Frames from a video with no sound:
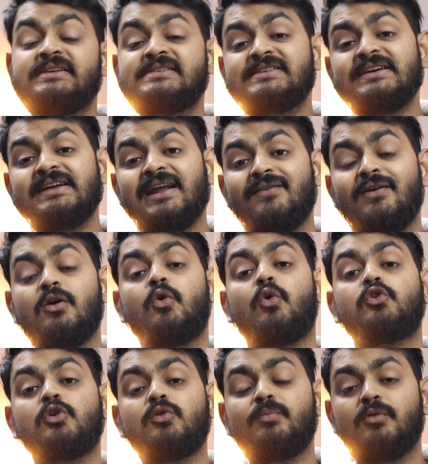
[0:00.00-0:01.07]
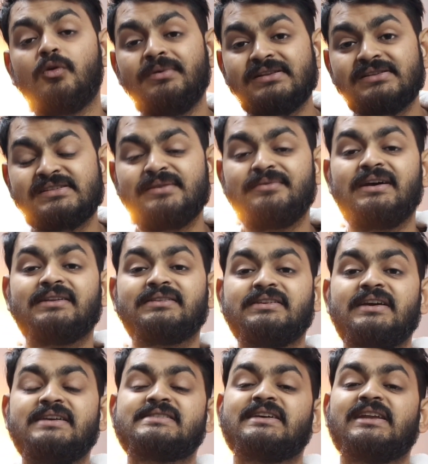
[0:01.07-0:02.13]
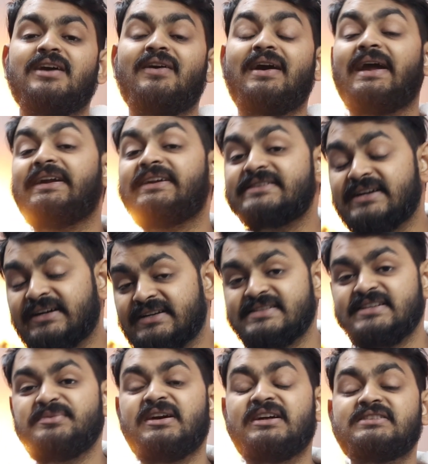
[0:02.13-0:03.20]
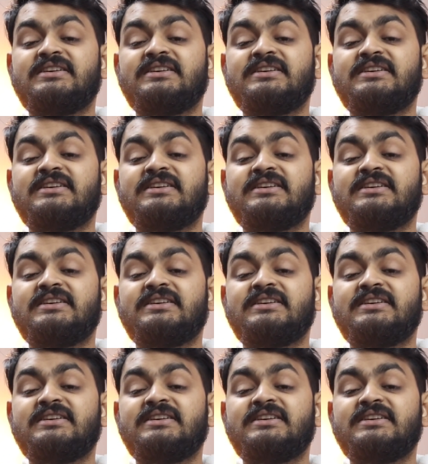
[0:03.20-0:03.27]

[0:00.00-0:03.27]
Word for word: इसके अलावा ऑटोमोबाइल से भी आती हैं इसके अलावा आईटी सेक्टर से भी